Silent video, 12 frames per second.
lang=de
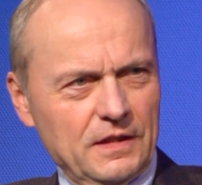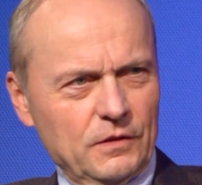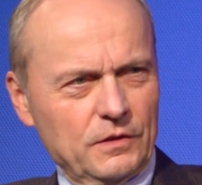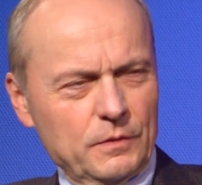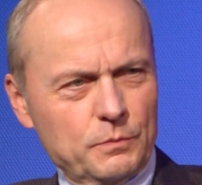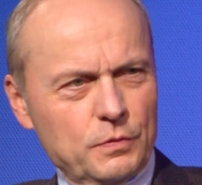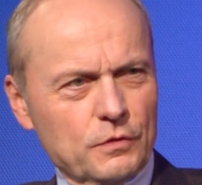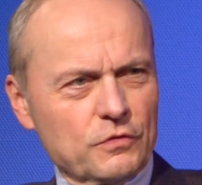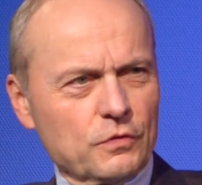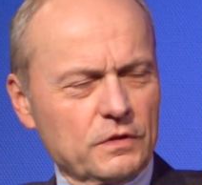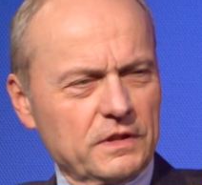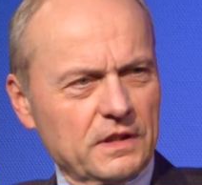äh,
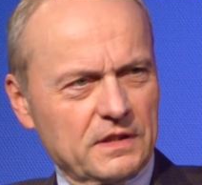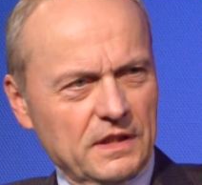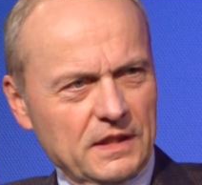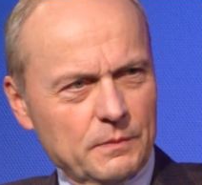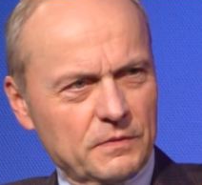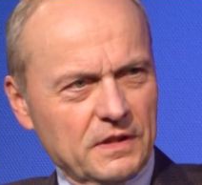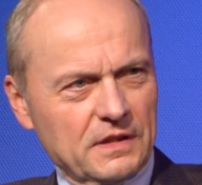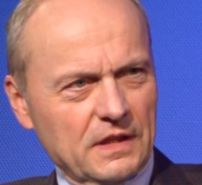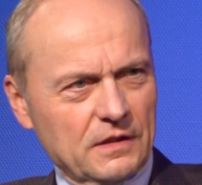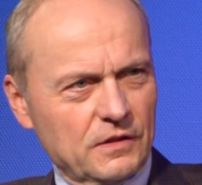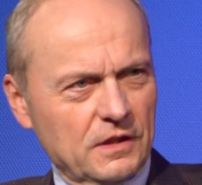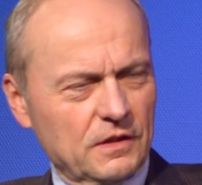plus 100 ergibt dann
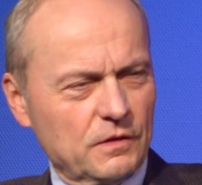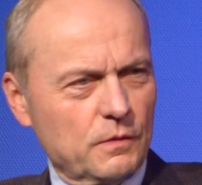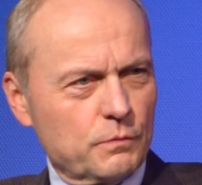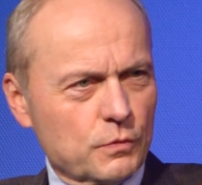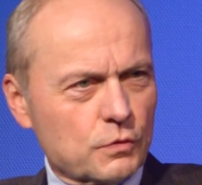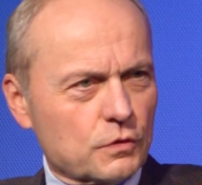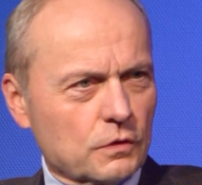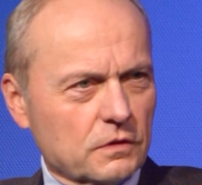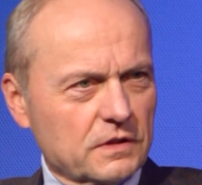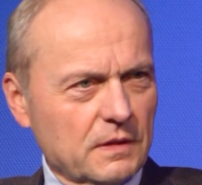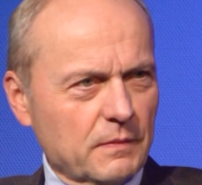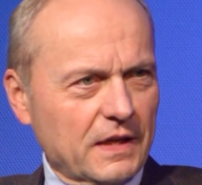den
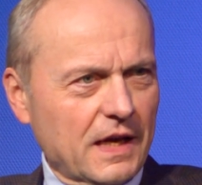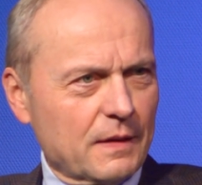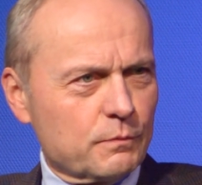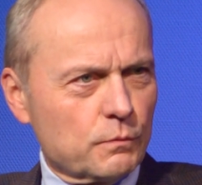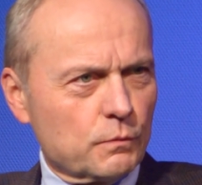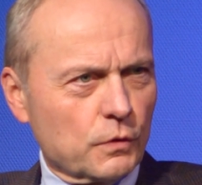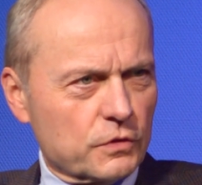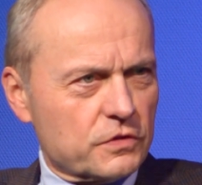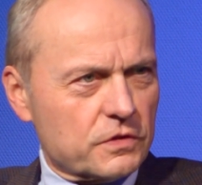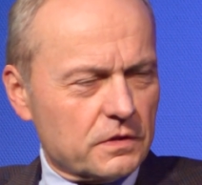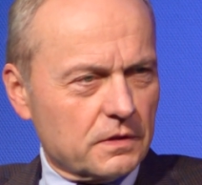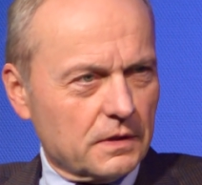Blutdruck, den man haben
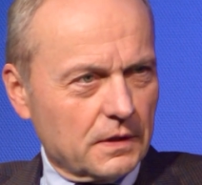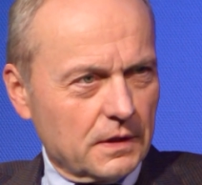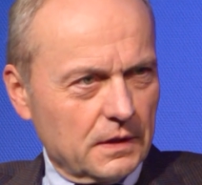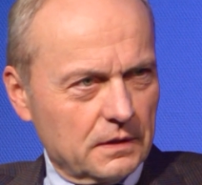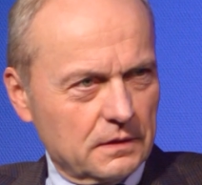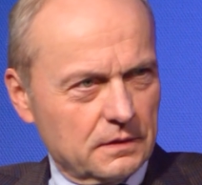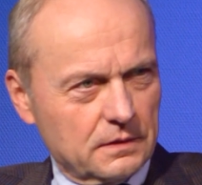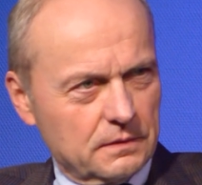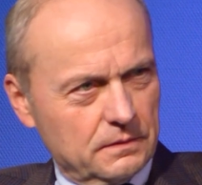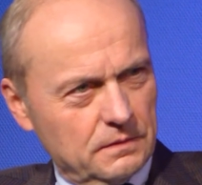muss. Äh,